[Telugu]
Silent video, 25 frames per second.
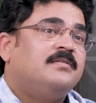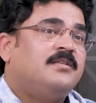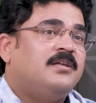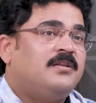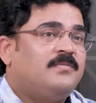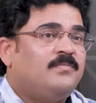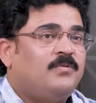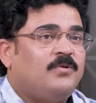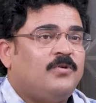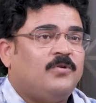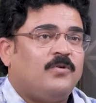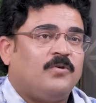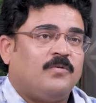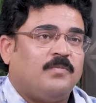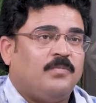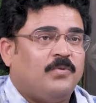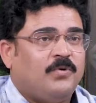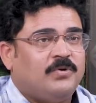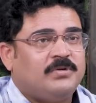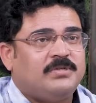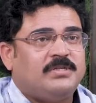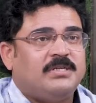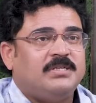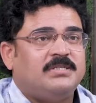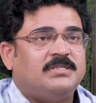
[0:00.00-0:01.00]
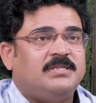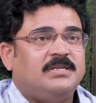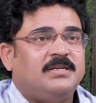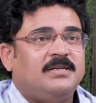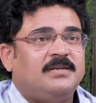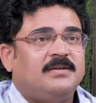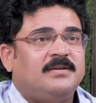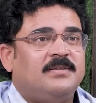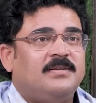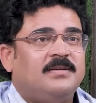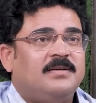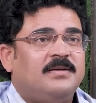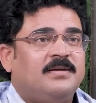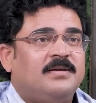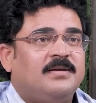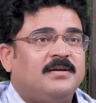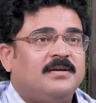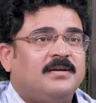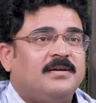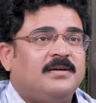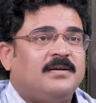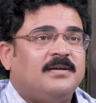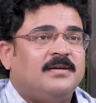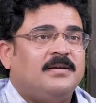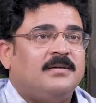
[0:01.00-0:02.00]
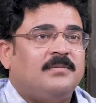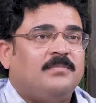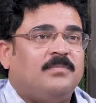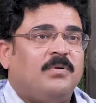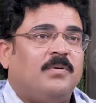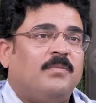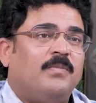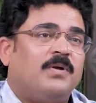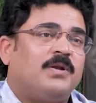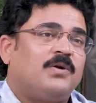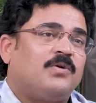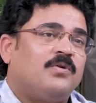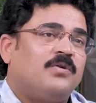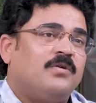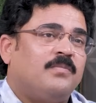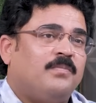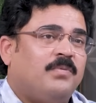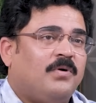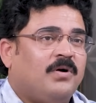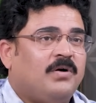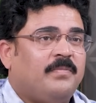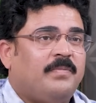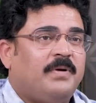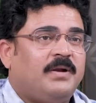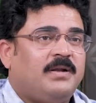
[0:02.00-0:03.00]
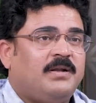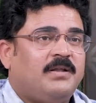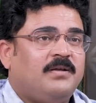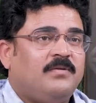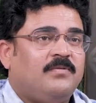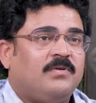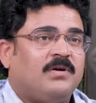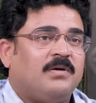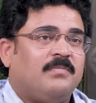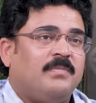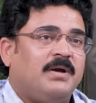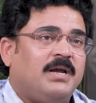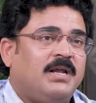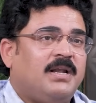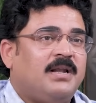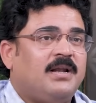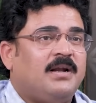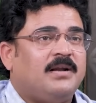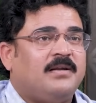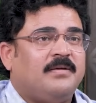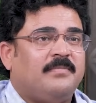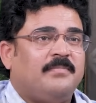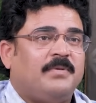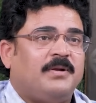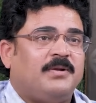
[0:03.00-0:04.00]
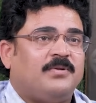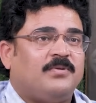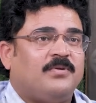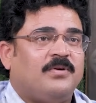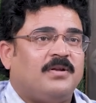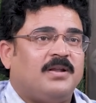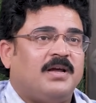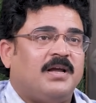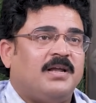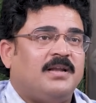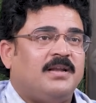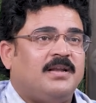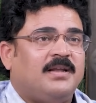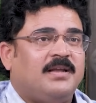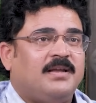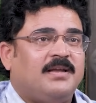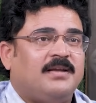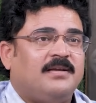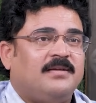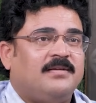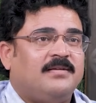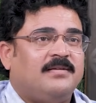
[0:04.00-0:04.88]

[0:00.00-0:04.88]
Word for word: తిరుమలలో ఒక పోస్ట్ ఇచ్చి పొమ్మనకుండ పొగబెట్టి ఒక మహిళను అడ్డం పెట్టుకొని ఆయన్ని